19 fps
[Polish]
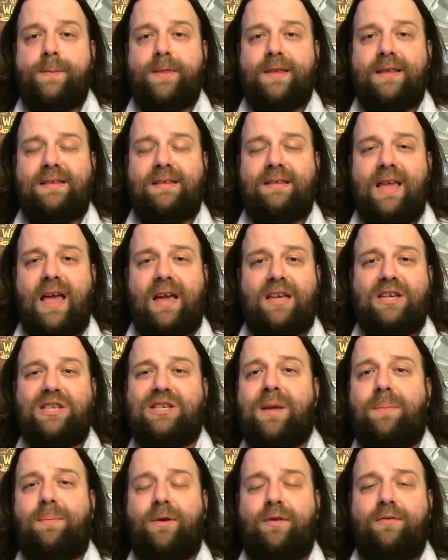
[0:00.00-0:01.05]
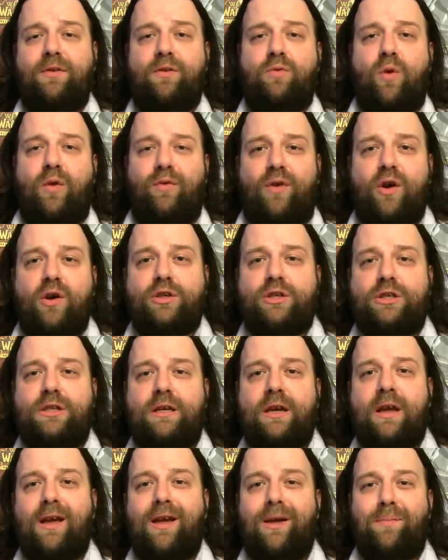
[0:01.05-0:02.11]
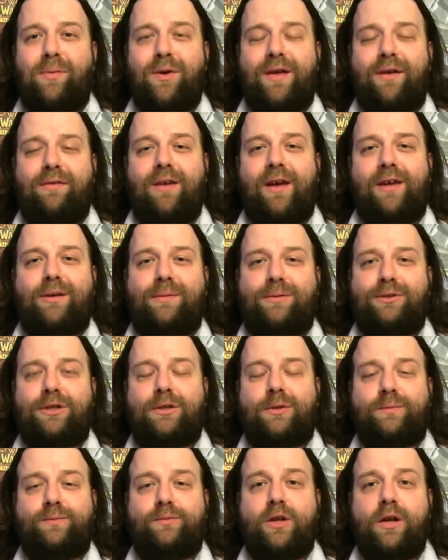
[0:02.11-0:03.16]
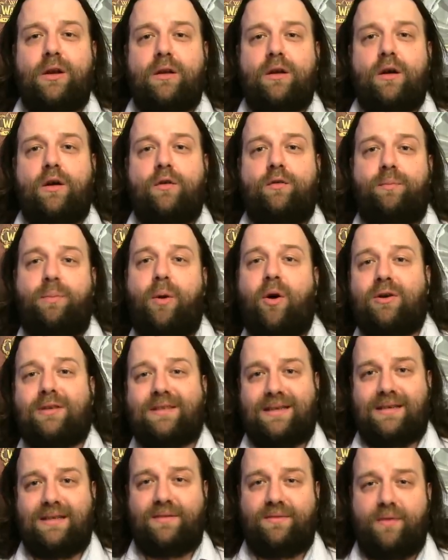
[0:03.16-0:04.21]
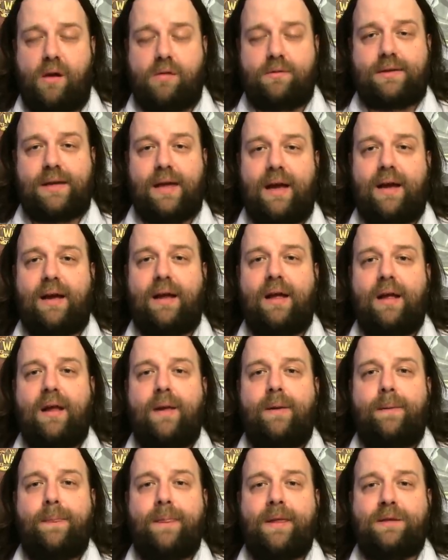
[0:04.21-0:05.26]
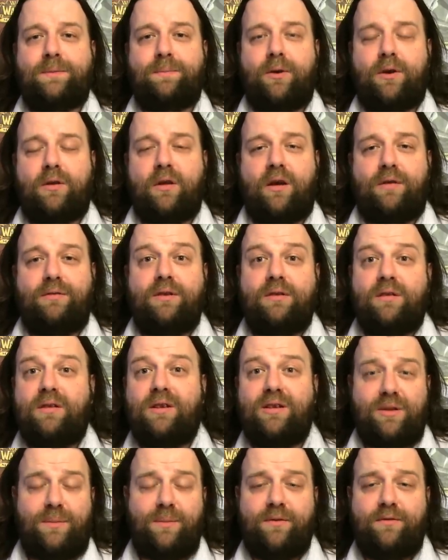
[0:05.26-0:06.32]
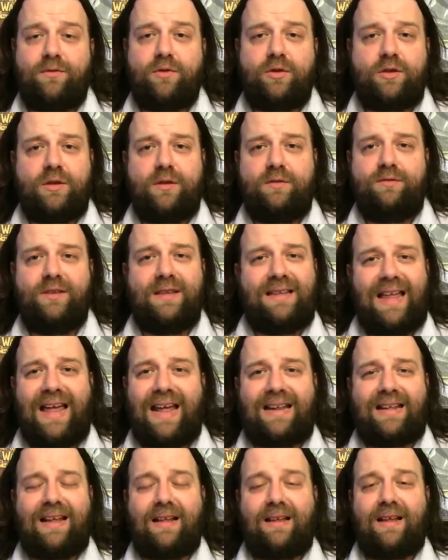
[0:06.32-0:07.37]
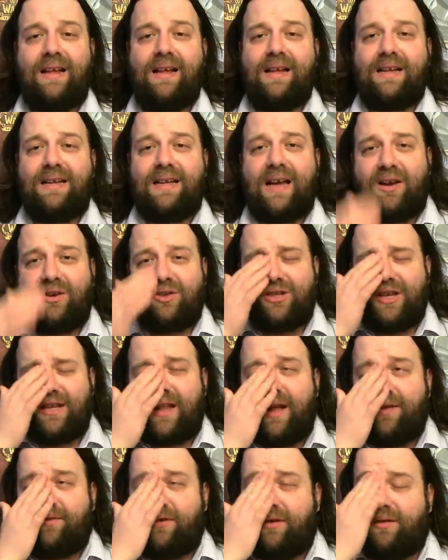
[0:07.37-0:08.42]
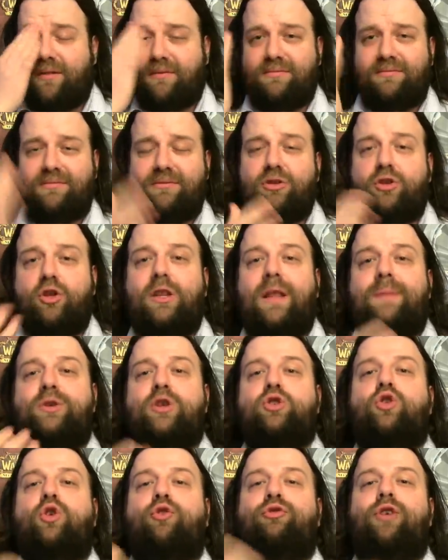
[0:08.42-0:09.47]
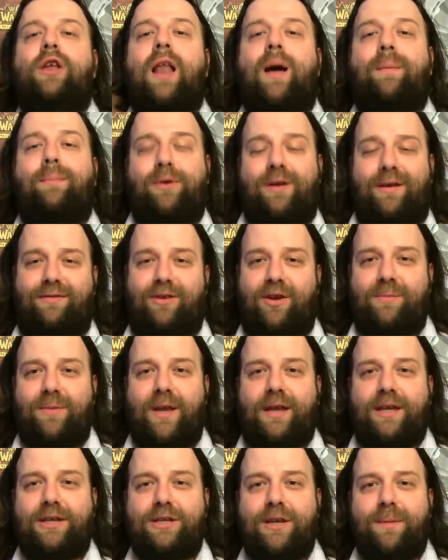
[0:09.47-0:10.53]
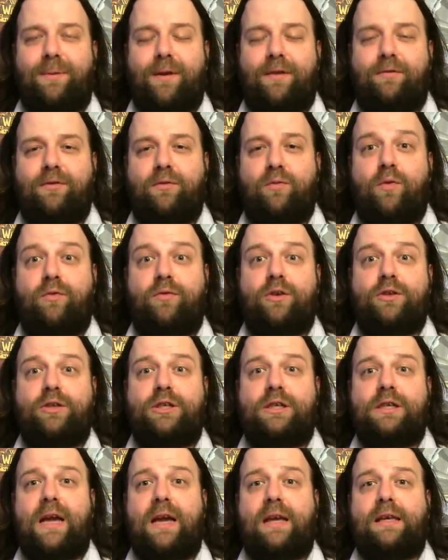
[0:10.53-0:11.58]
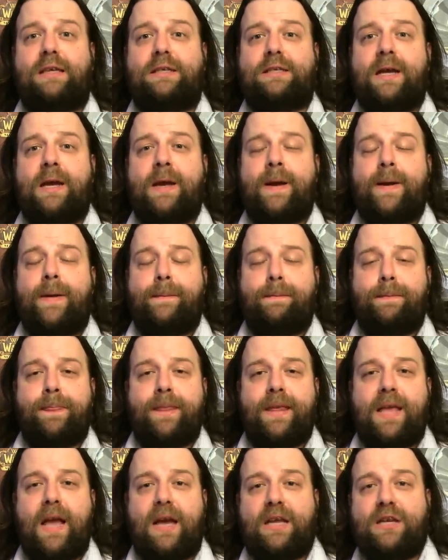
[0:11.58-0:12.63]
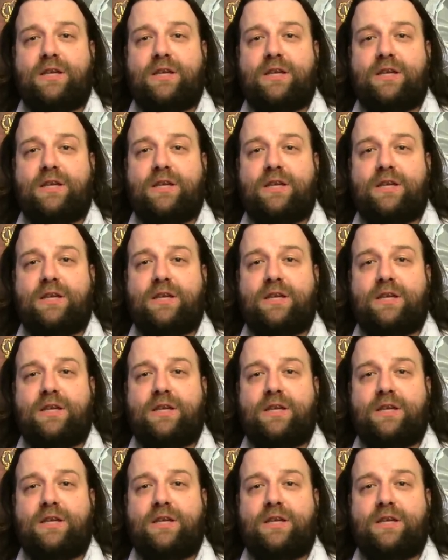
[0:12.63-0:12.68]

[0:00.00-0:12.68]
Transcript: jakieś nieprawidłowości pojawiają się tylko w polskich związkach mm, sportowych, to niech sobie wrzuci w internet. Jakoś niedawno, to, to tam się co chwila pojawiają jakieś nieprawidłowości, jakieś, mm, jakieś